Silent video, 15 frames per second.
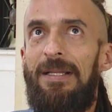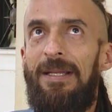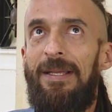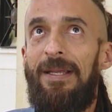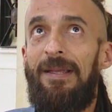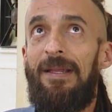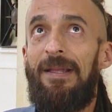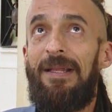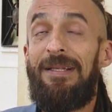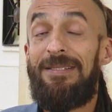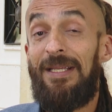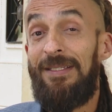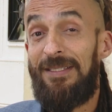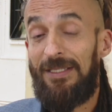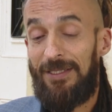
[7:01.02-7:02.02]
Eh, esa
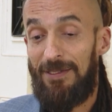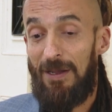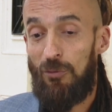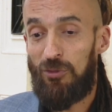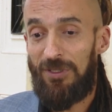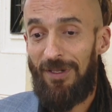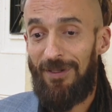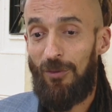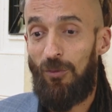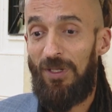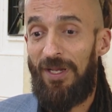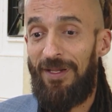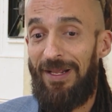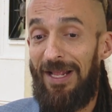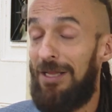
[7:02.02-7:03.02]
esta iniciativa busca
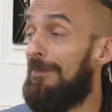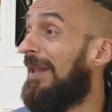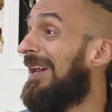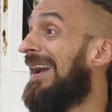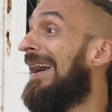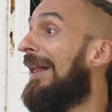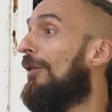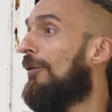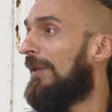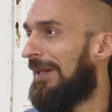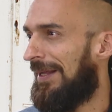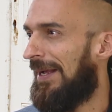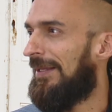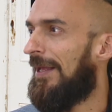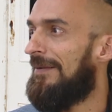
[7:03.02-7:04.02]
regular el mercado
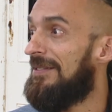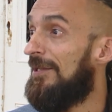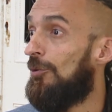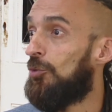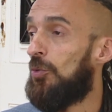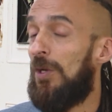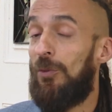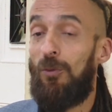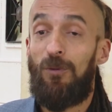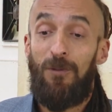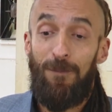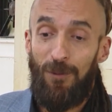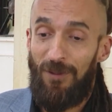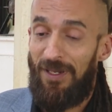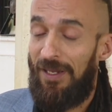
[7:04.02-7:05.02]
del cannabis de uso
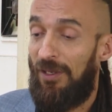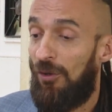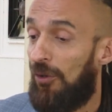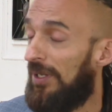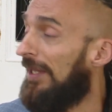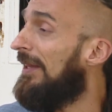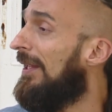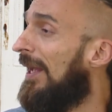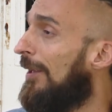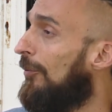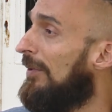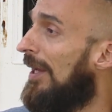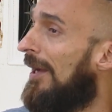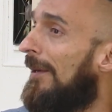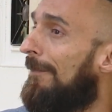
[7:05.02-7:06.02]
adulto porque hoy en día hay
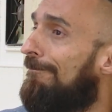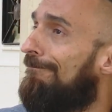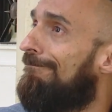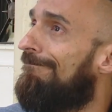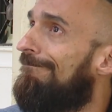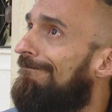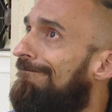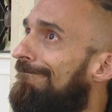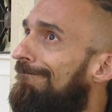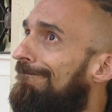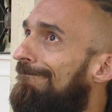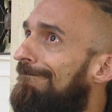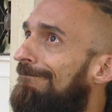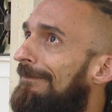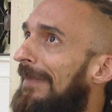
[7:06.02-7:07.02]
una
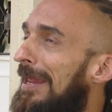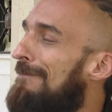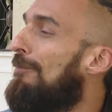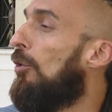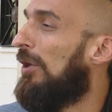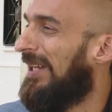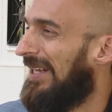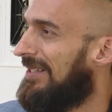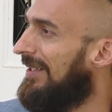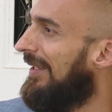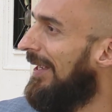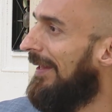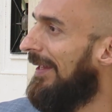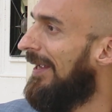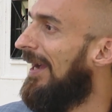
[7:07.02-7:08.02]

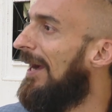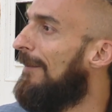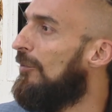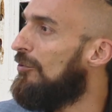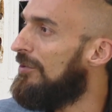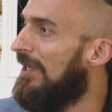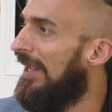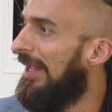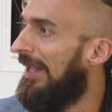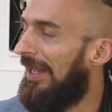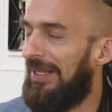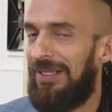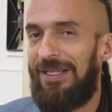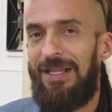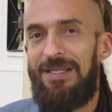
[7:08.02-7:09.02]
hipocresía, digamos,
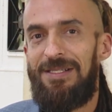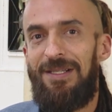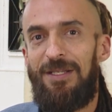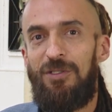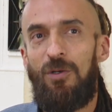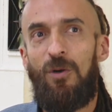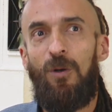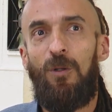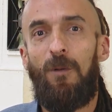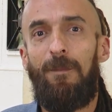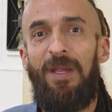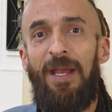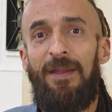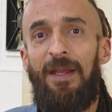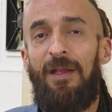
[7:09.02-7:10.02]
en la legislación
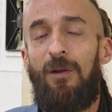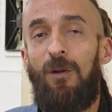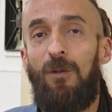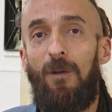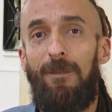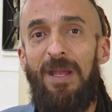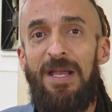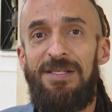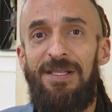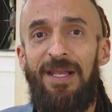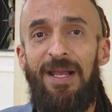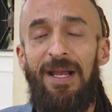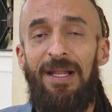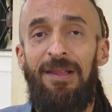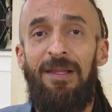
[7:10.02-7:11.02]
colombiana. En Colombia es
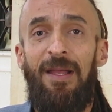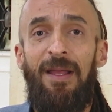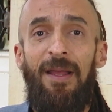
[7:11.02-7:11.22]
legal